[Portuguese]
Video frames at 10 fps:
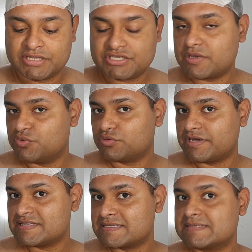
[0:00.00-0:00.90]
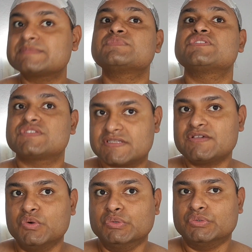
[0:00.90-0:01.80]
Deixa muito mais
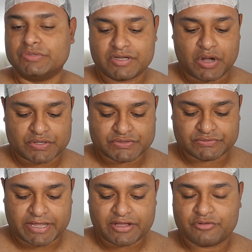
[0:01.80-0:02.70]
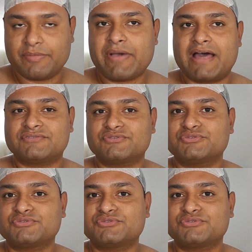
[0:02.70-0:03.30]
seguro o negócio, né? O babado.